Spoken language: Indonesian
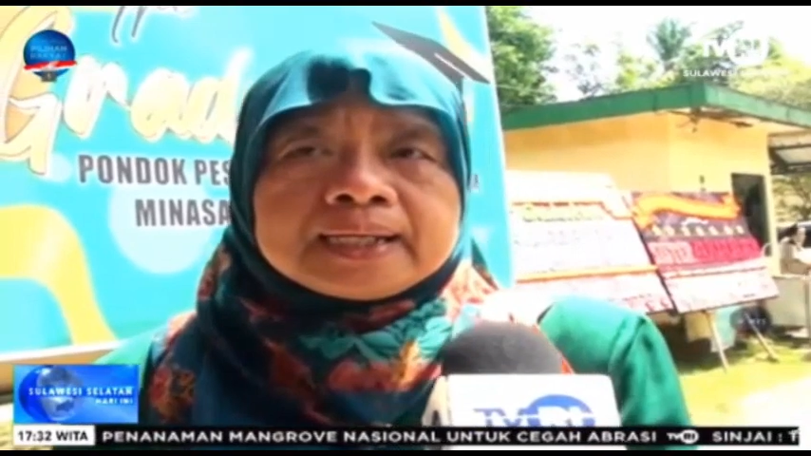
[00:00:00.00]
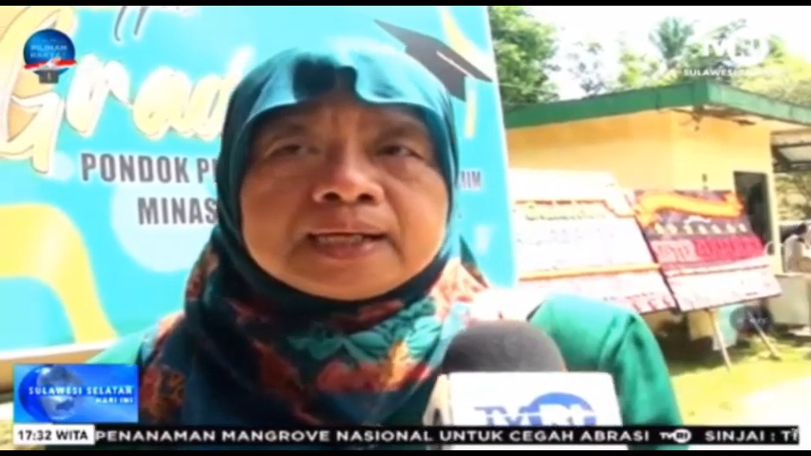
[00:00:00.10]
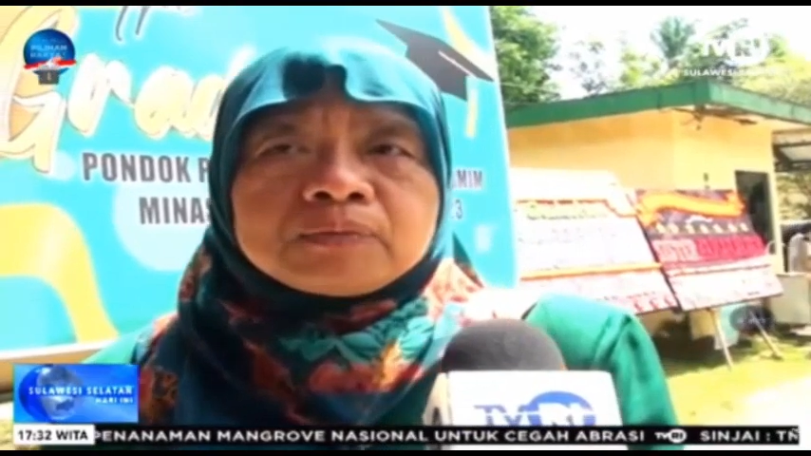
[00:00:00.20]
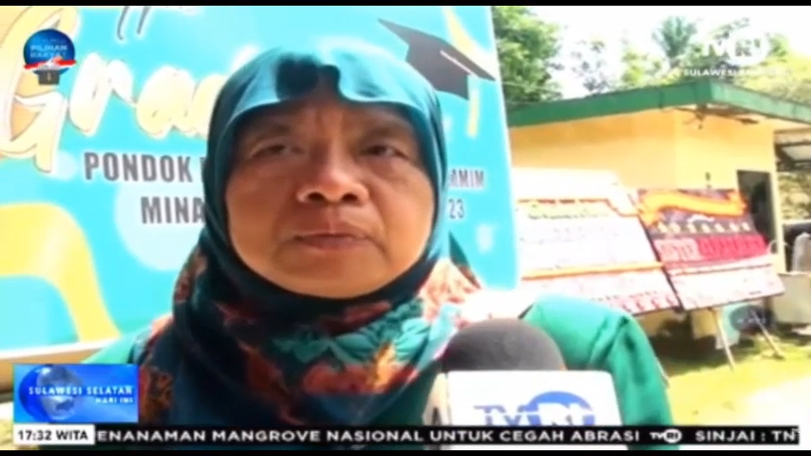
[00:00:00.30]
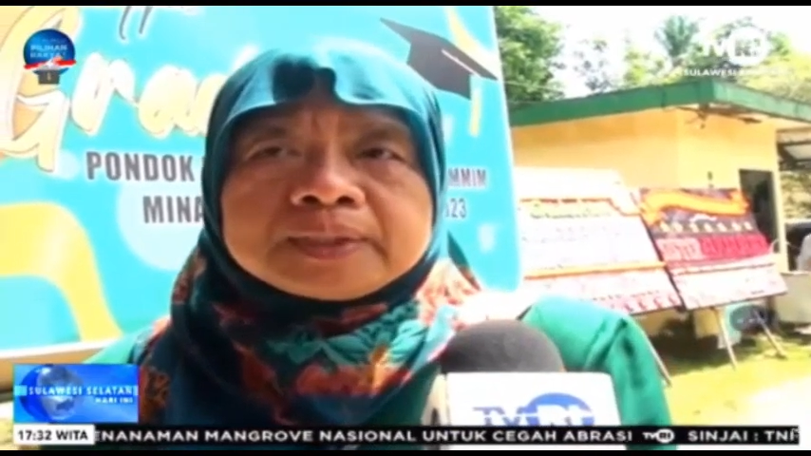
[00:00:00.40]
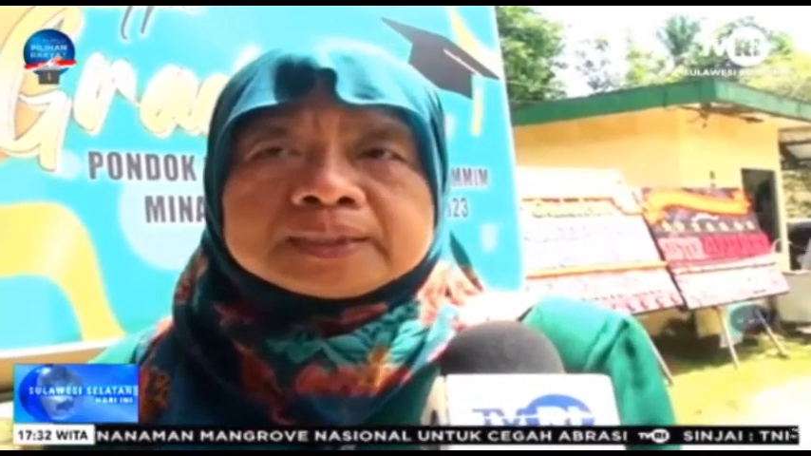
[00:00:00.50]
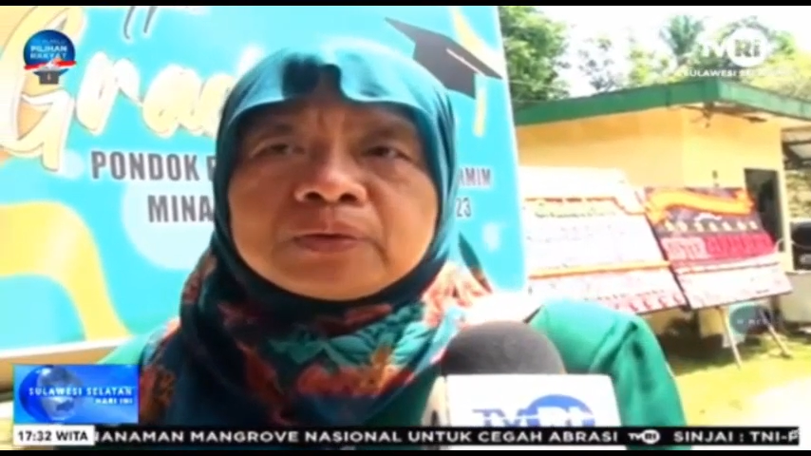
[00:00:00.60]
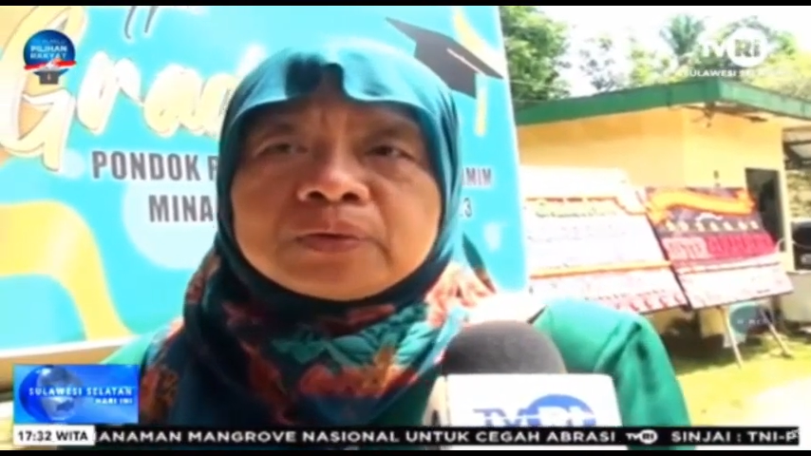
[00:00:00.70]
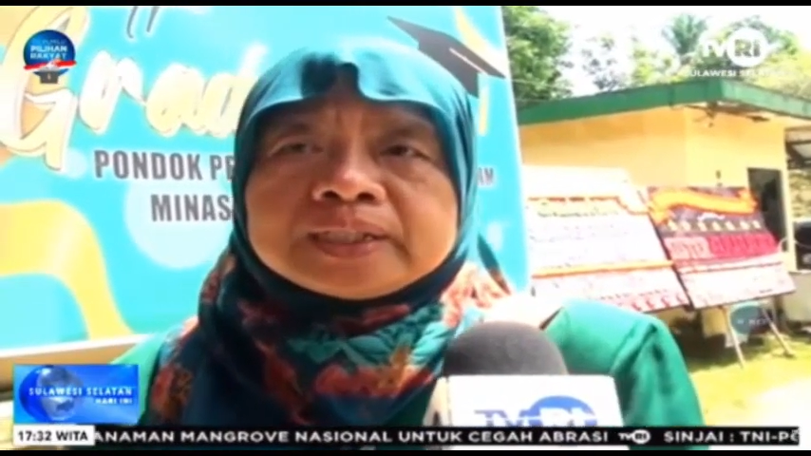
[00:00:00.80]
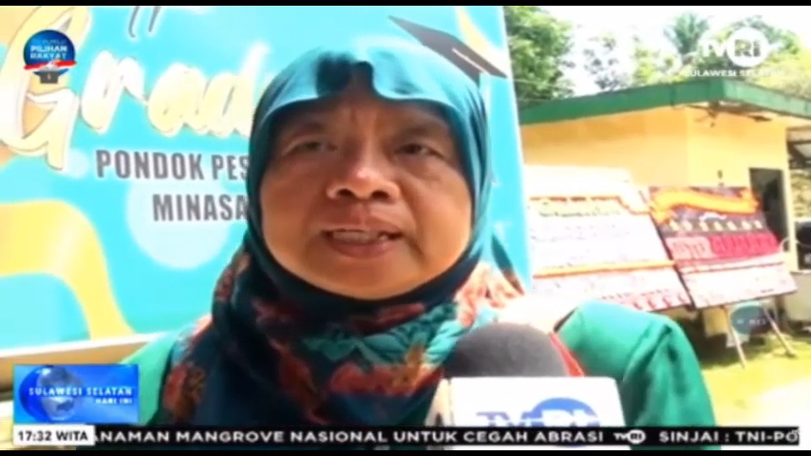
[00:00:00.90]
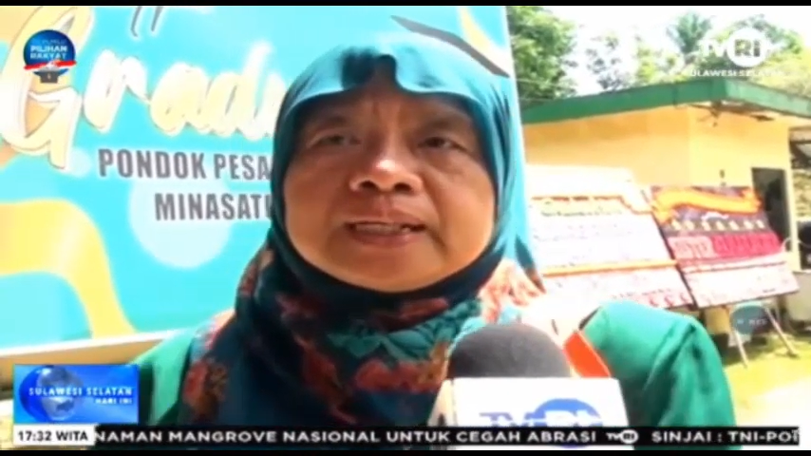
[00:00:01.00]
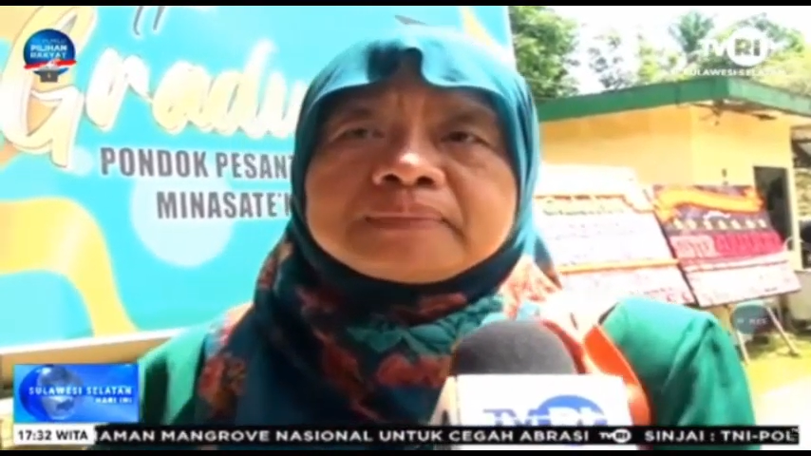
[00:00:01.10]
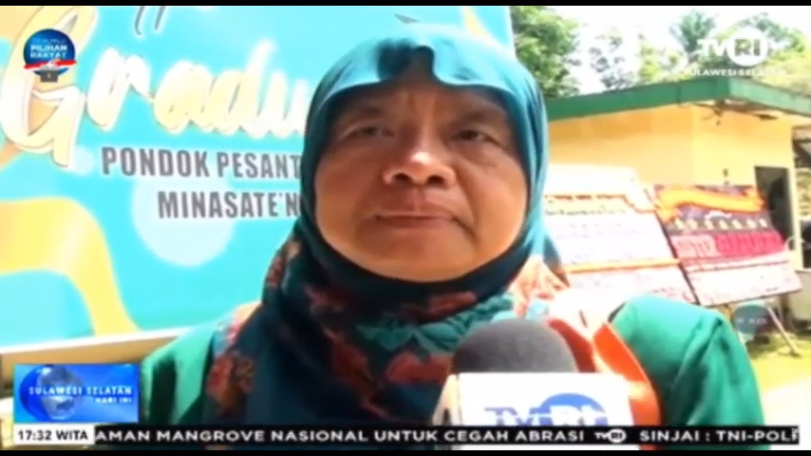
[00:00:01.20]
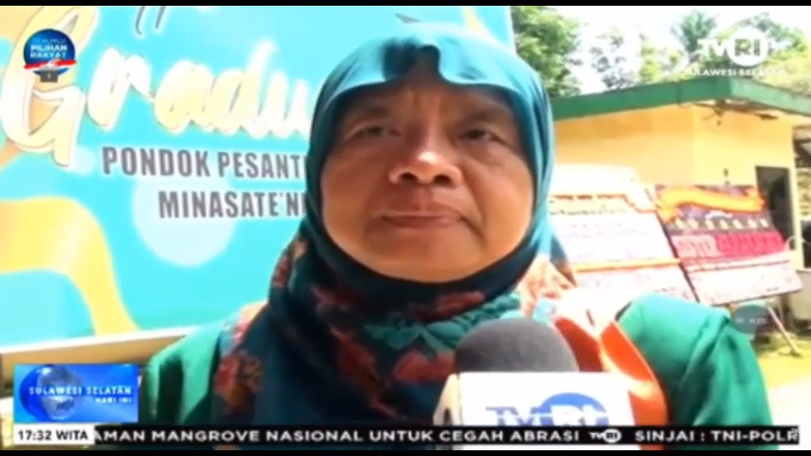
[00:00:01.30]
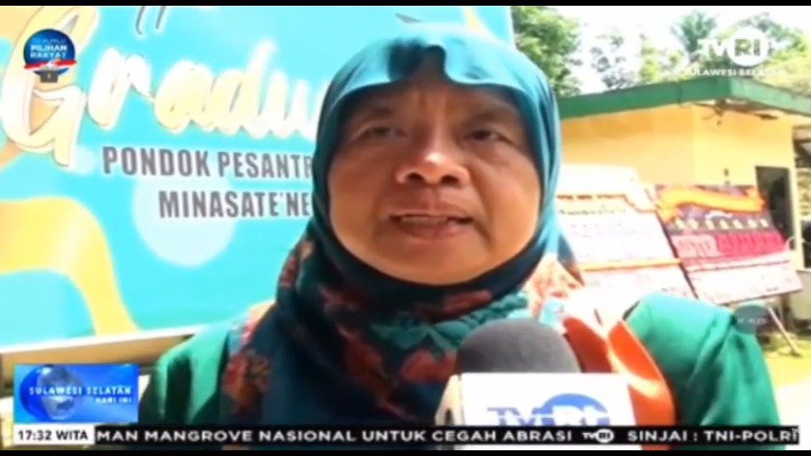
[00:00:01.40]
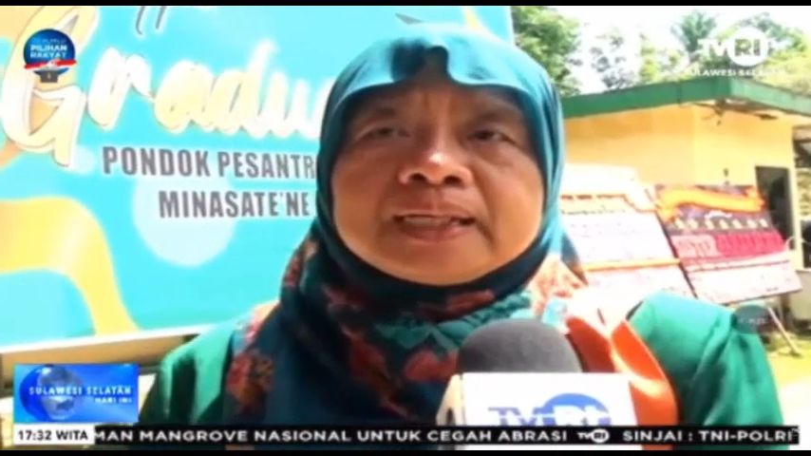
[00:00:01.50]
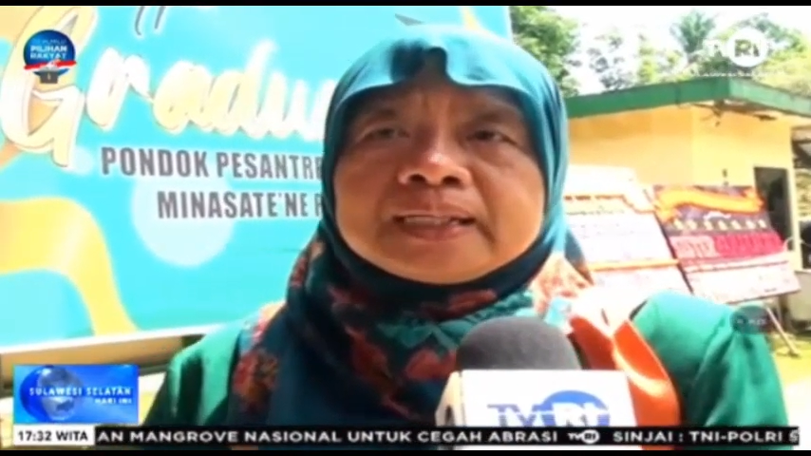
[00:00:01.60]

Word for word: ilmu pengetahuan yang kami berikan,